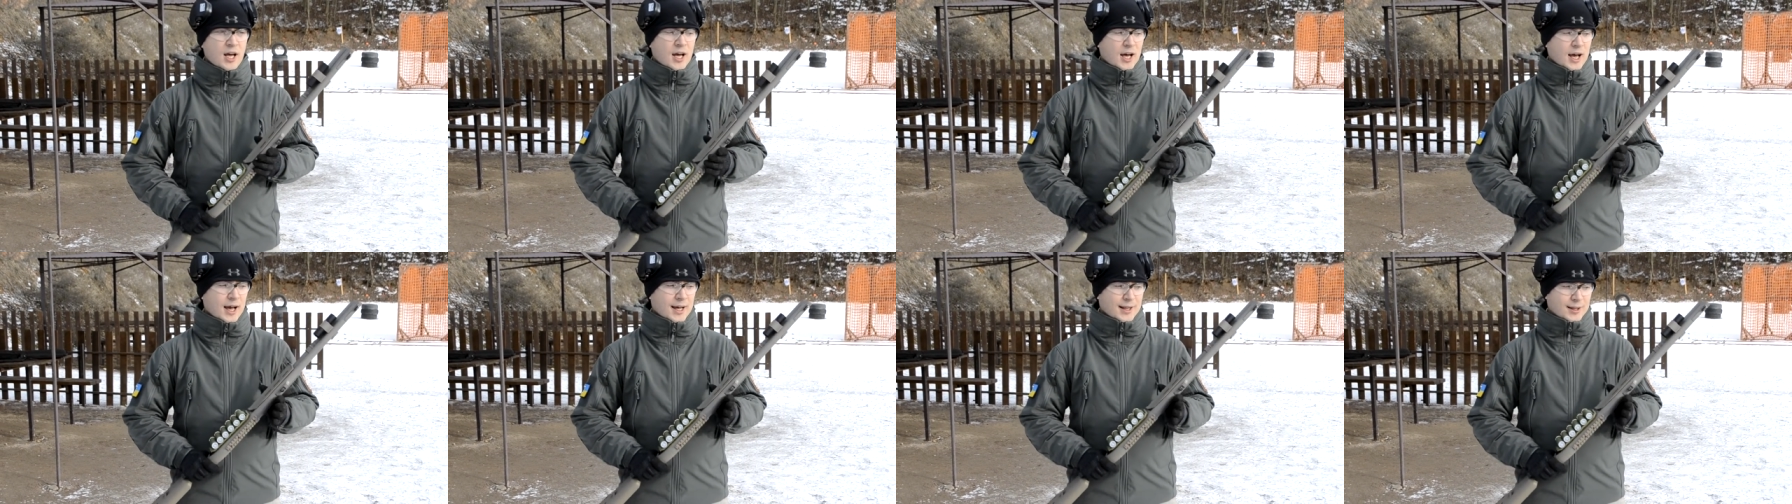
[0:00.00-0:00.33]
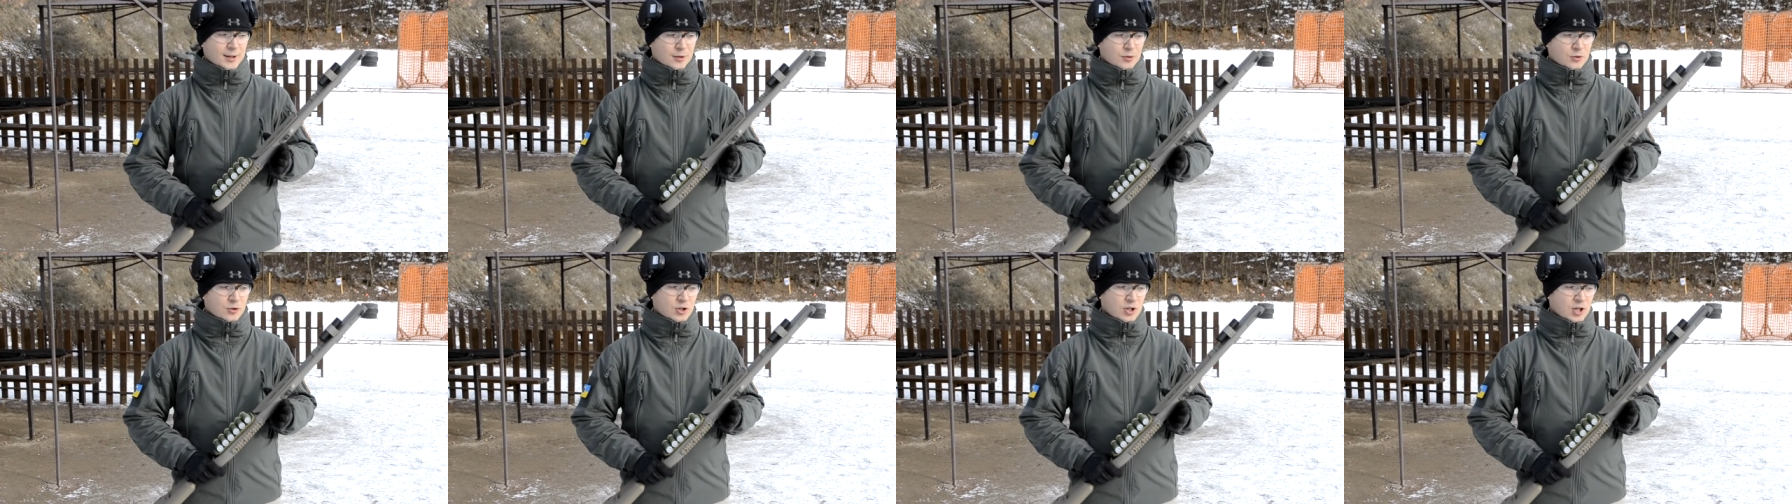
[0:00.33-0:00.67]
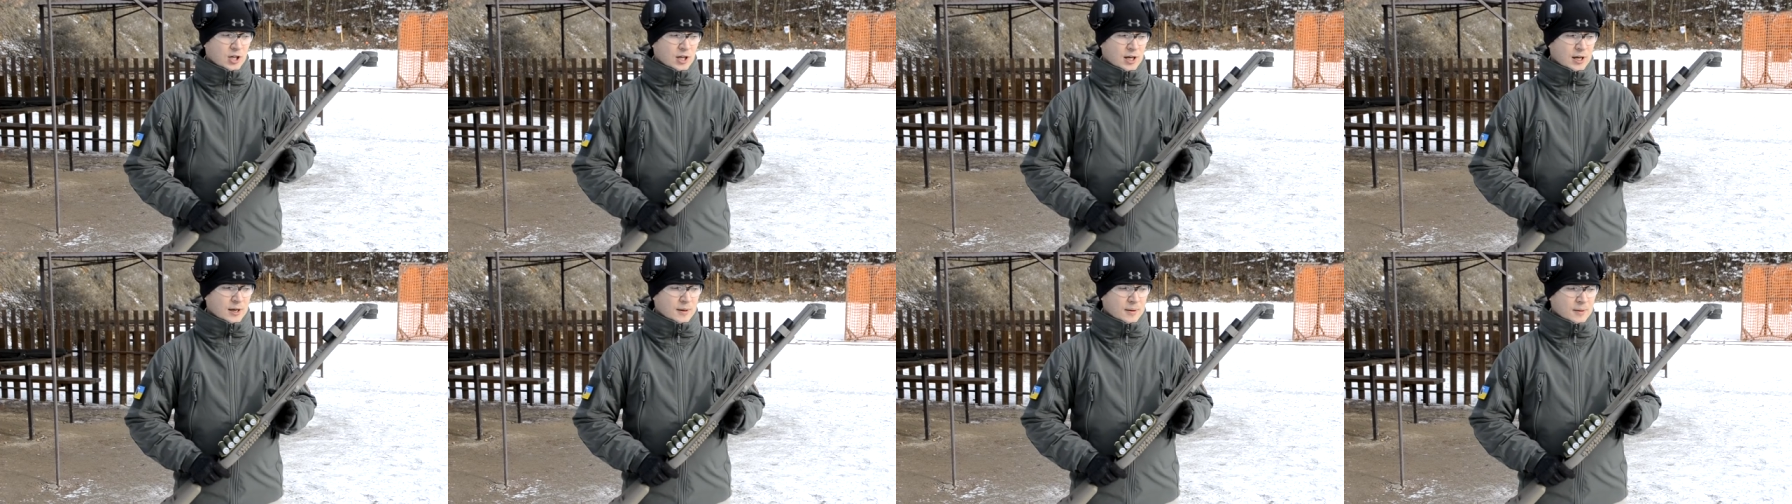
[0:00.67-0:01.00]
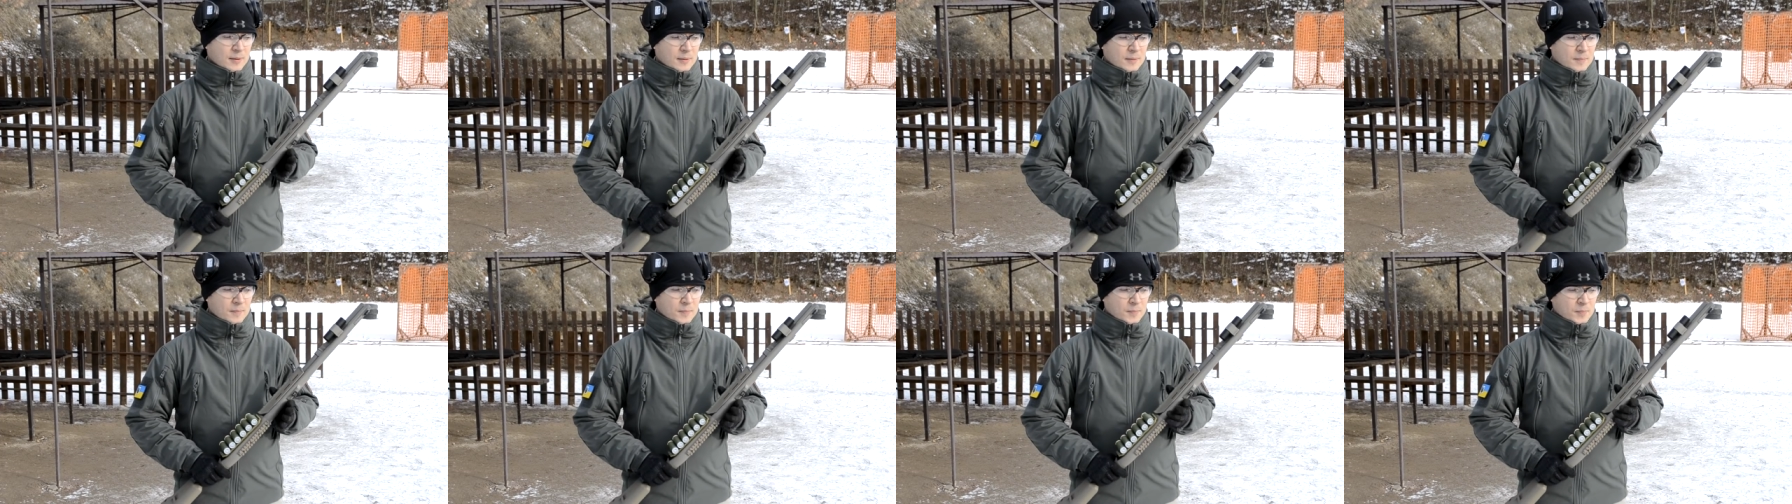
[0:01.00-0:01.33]
это уже
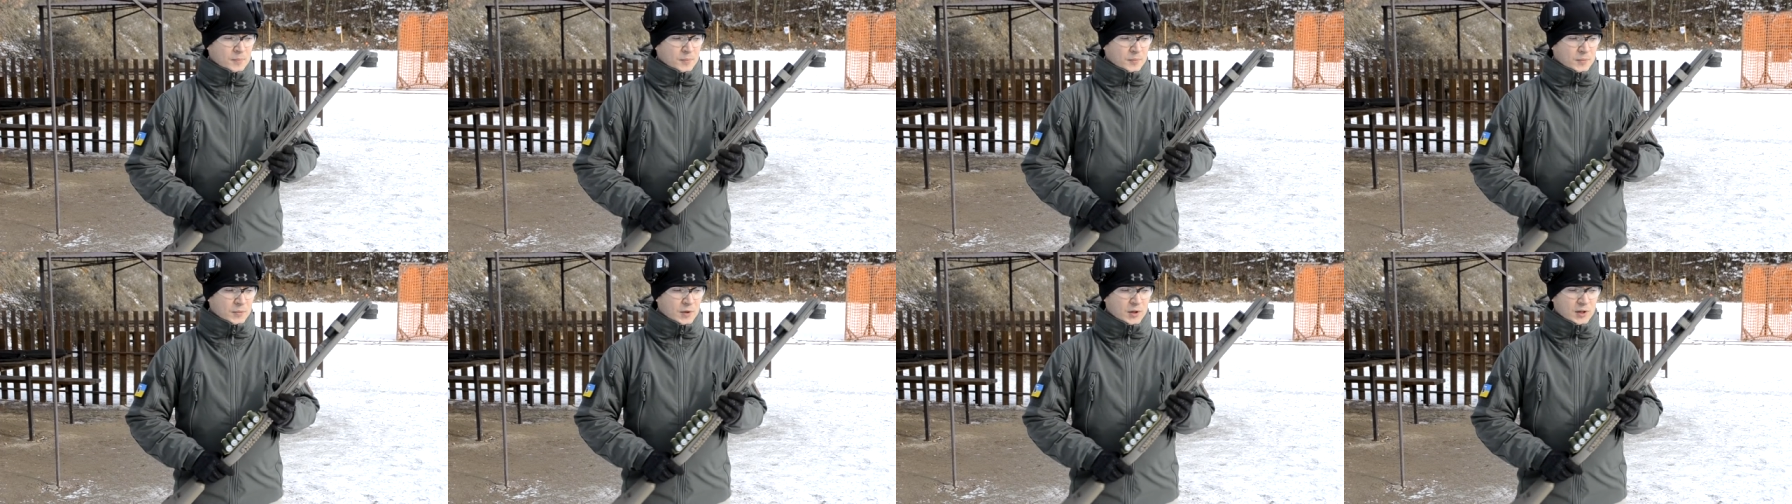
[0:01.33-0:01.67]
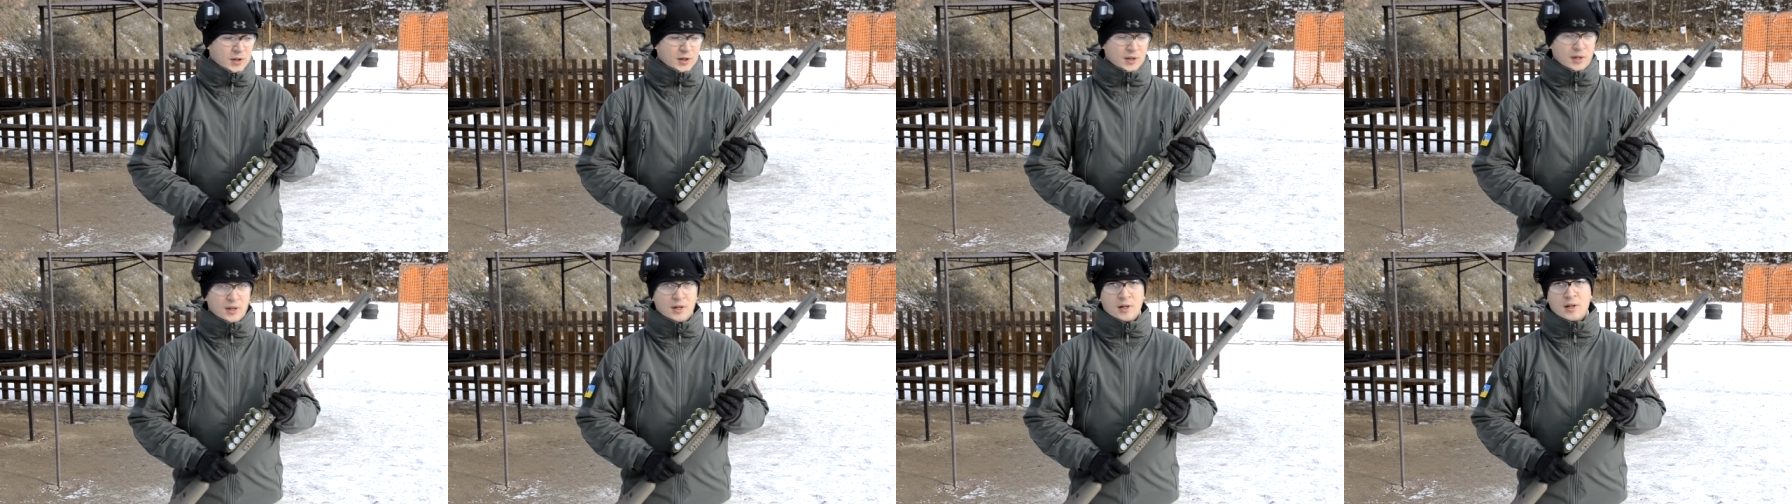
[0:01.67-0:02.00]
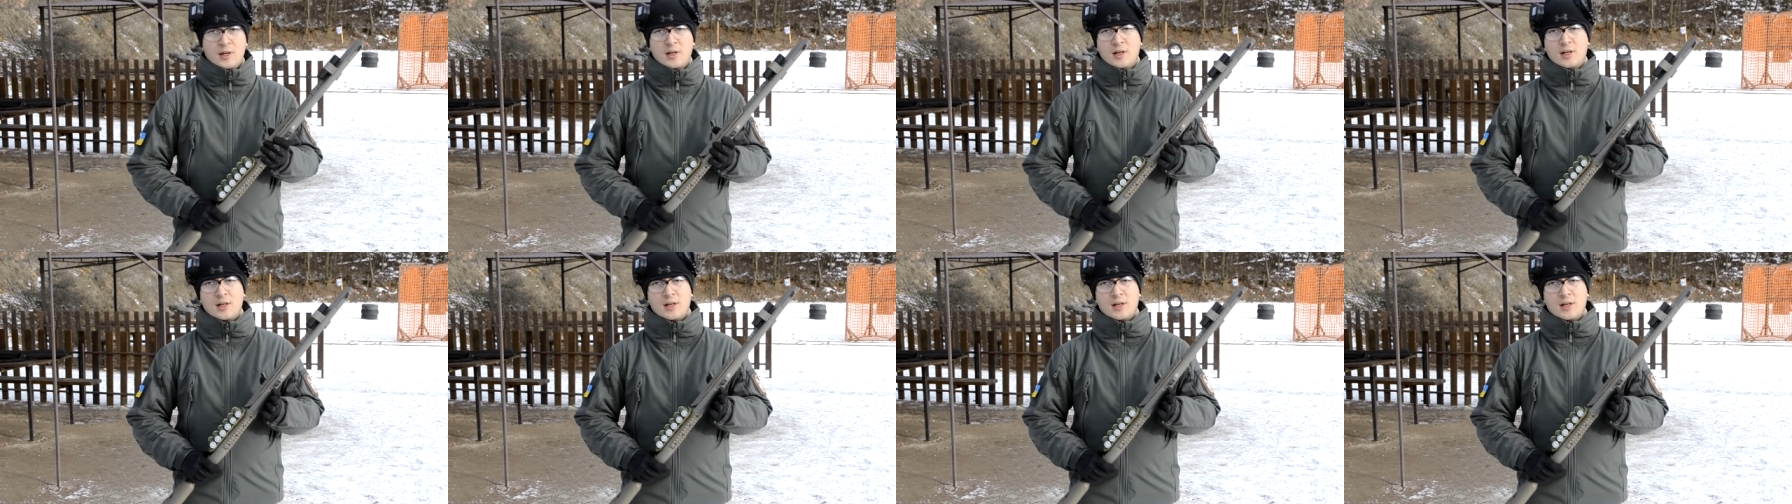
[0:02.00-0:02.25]
не